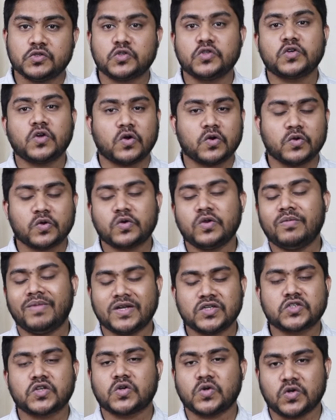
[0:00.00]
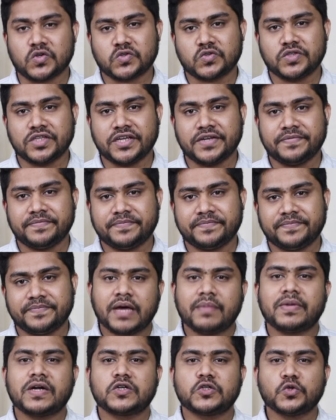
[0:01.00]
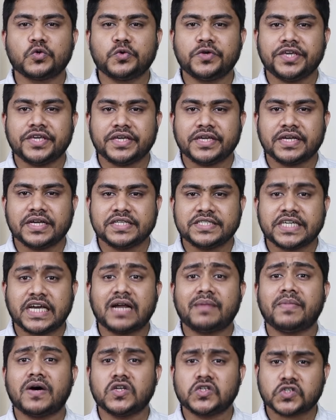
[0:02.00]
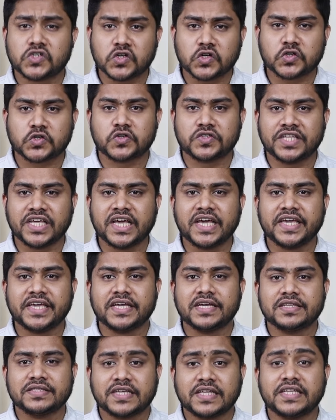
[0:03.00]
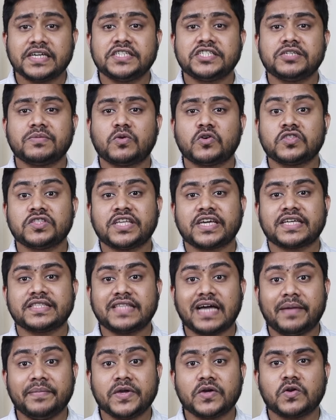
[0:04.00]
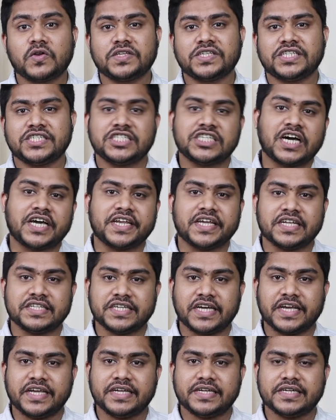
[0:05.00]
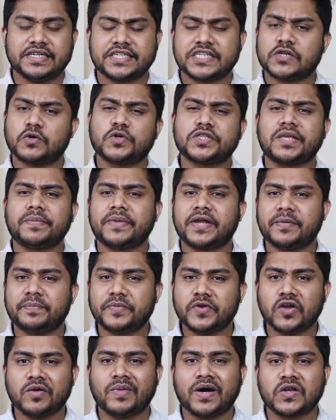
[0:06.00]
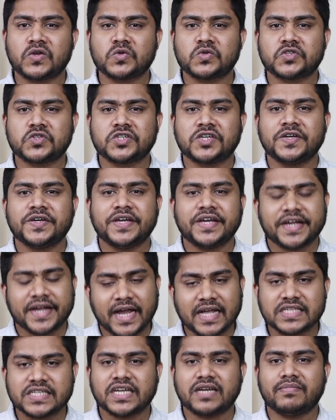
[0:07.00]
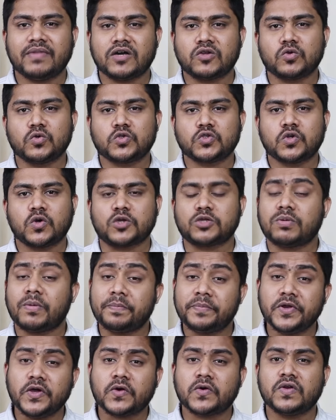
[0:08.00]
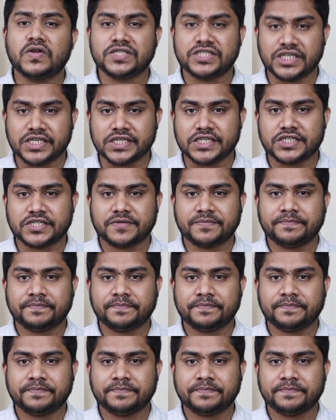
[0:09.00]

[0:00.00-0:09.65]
যদি কখনো কোনো মানুষকে কষ্ট দেন নাম্বার দুই যারা মানুষকে কষ্ট দেয় তাদের জীবন থেকে দামি কোনো জিনিস হারিয়ে যায় সেটা হতে পারে প্রিয় মানুষ কাছের মানুষ অথবা প্রিয় কোনো জিনিস